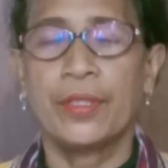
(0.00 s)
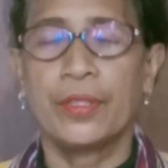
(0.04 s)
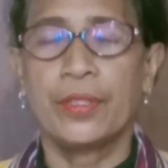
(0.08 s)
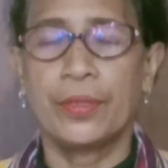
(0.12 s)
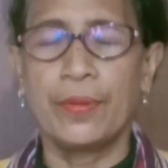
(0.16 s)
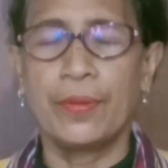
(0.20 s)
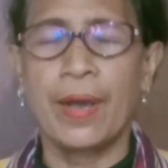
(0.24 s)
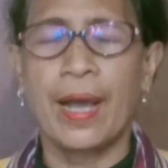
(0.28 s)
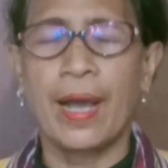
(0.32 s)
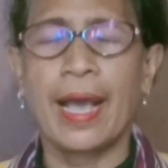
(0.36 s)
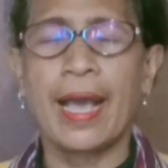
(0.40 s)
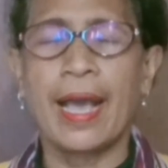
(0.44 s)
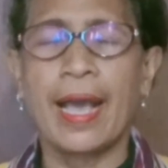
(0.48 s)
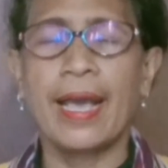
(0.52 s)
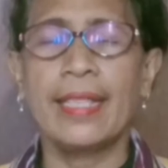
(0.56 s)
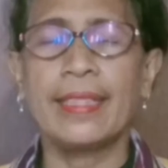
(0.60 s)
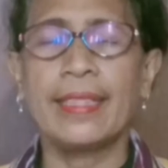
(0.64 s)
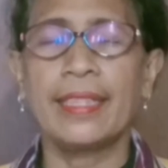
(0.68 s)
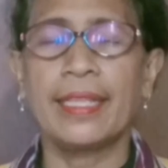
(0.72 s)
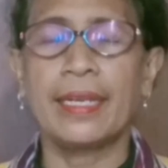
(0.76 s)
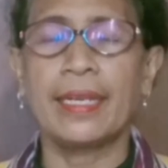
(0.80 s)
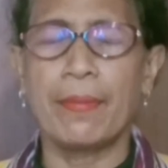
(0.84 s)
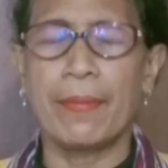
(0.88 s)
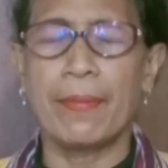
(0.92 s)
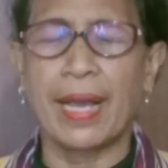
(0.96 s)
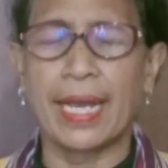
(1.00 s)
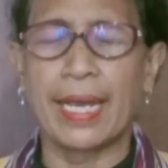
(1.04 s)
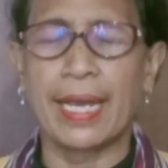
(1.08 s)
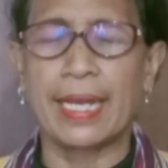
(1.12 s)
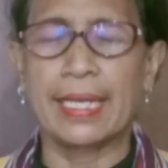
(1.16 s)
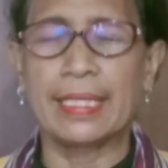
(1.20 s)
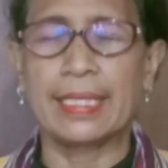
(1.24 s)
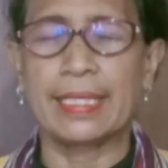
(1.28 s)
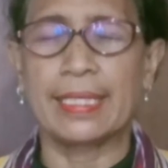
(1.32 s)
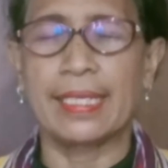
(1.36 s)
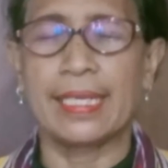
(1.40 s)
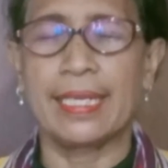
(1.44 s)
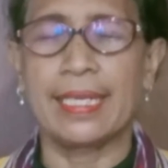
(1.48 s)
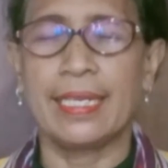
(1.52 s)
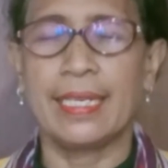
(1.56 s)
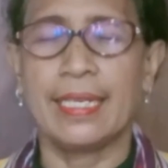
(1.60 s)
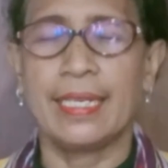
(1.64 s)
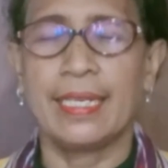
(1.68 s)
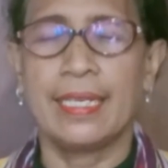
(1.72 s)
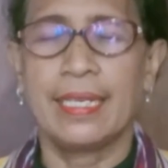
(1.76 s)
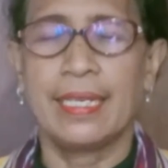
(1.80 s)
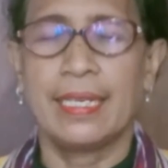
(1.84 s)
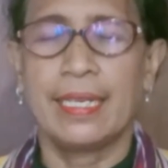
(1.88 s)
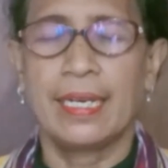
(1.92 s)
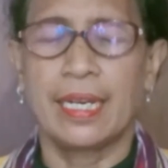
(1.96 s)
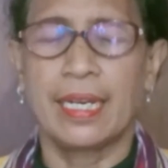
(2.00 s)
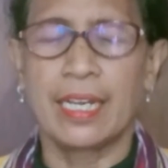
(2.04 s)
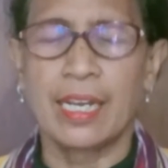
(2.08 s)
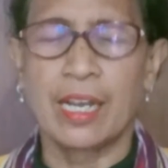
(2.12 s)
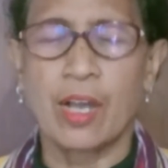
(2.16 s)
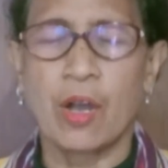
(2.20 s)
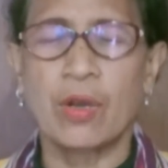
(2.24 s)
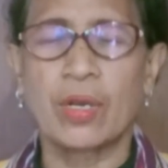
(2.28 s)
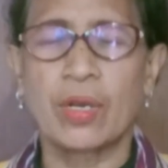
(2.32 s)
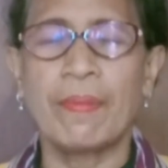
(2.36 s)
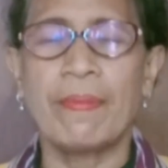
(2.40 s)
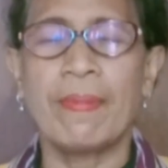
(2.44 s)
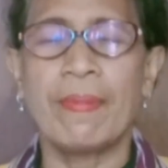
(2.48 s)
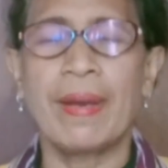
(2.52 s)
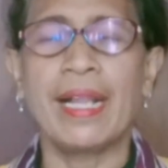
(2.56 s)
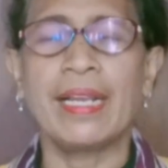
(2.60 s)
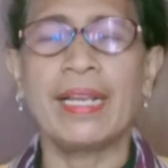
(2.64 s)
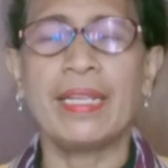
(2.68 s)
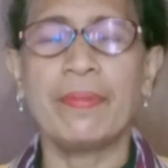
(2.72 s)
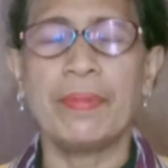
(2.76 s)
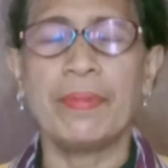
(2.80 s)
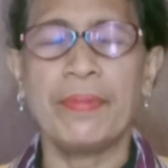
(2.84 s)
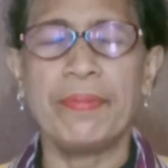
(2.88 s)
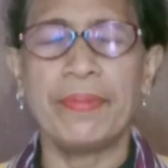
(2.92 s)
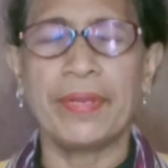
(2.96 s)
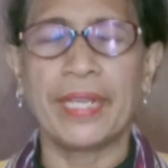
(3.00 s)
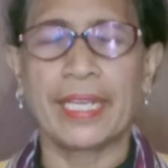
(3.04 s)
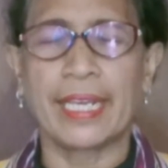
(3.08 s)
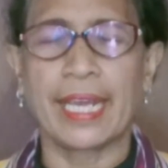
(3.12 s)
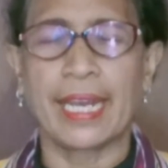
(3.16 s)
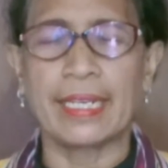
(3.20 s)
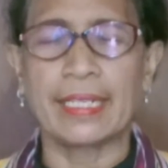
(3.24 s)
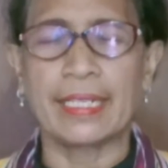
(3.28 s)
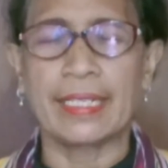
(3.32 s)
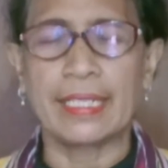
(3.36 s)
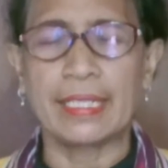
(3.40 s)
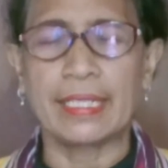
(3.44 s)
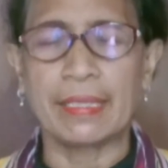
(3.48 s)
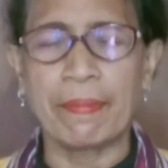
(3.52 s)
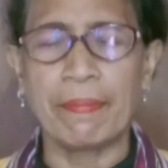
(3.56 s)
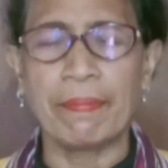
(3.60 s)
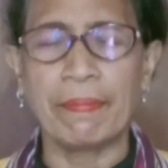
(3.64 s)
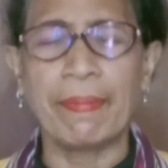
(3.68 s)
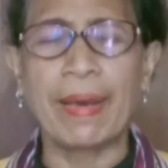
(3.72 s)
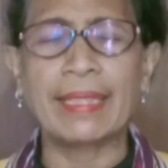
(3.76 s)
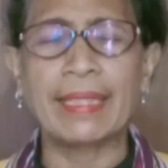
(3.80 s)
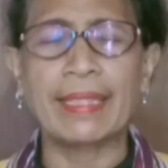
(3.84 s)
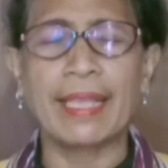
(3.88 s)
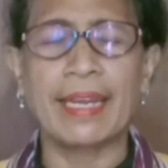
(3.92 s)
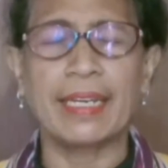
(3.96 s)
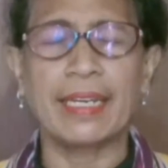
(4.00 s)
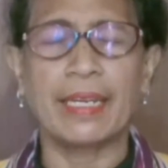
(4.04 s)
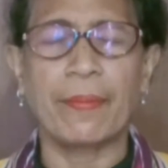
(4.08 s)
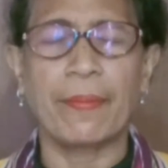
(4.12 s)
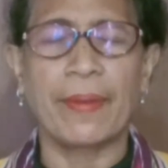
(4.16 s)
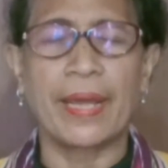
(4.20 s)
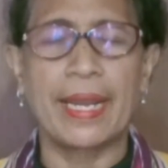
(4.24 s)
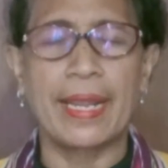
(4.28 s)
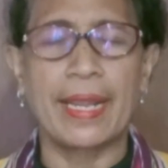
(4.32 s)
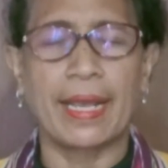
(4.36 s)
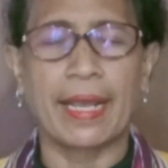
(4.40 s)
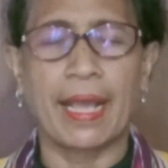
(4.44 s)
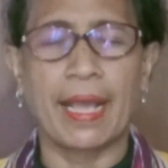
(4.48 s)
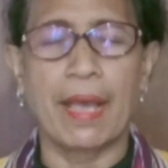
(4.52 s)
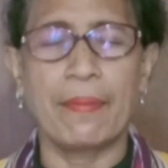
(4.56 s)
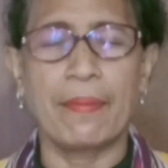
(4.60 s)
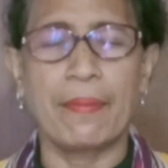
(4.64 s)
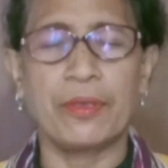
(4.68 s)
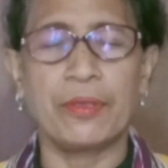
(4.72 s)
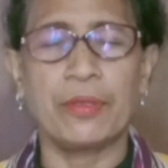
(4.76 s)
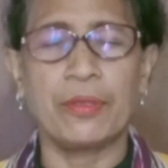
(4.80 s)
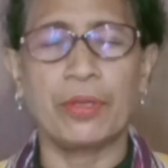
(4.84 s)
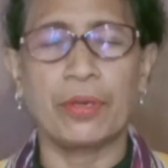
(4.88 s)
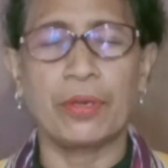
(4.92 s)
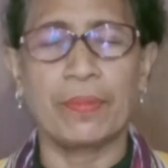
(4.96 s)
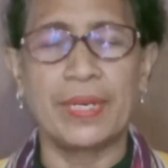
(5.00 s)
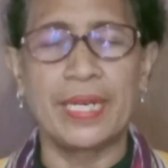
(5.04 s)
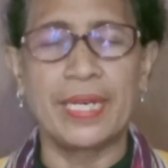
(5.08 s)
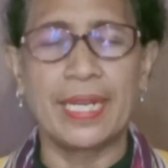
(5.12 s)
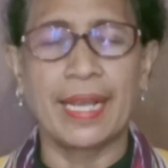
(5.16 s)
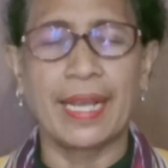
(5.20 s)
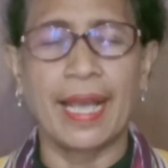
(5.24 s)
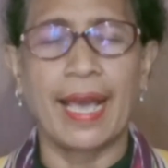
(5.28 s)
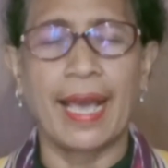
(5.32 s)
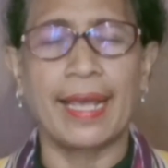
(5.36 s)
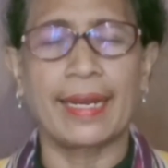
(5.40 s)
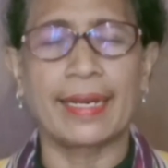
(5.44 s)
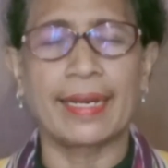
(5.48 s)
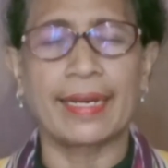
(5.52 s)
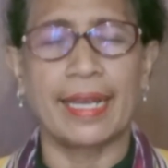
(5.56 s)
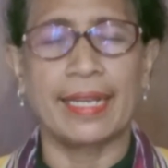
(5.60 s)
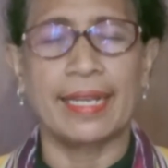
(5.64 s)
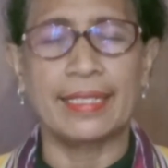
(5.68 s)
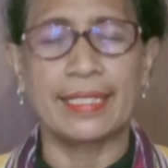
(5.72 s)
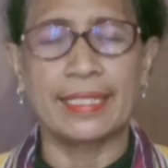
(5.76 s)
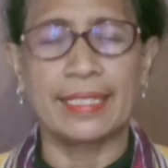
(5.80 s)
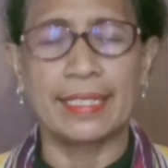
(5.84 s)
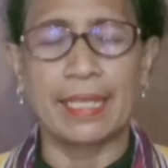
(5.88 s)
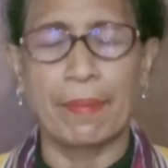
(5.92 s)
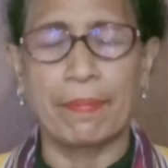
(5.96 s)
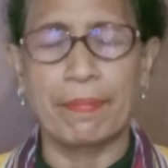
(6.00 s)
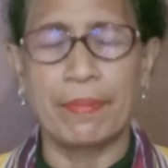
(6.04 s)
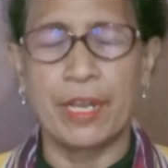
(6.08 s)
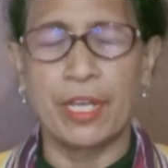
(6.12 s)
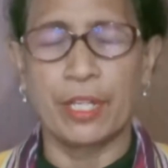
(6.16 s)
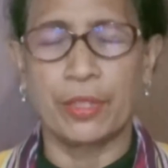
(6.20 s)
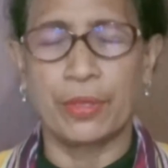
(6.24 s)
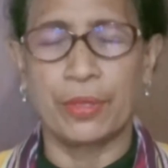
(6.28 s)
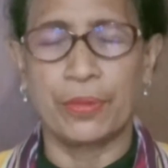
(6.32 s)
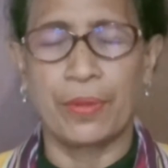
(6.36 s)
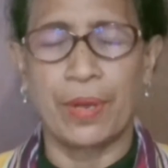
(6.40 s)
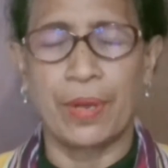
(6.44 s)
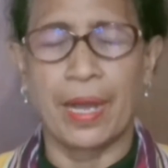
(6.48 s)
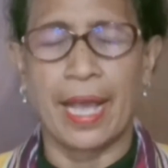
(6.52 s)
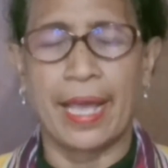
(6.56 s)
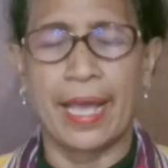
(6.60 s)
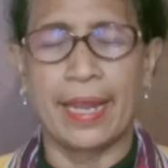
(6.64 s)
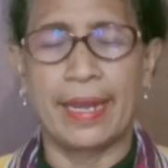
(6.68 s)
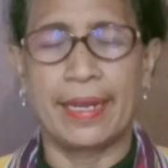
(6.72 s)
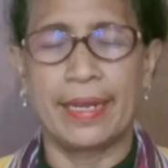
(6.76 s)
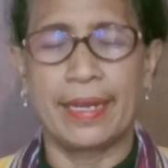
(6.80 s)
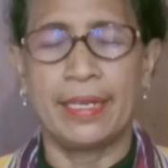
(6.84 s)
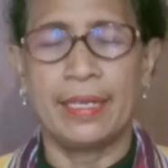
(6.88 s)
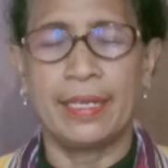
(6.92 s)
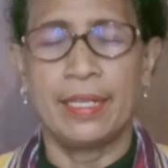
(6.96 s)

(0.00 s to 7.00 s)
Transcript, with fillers: Tuhan, terima kasih. Engkau kembali memberikan kesempatan kepada kami untuk mendengarkan sabda Tuhan.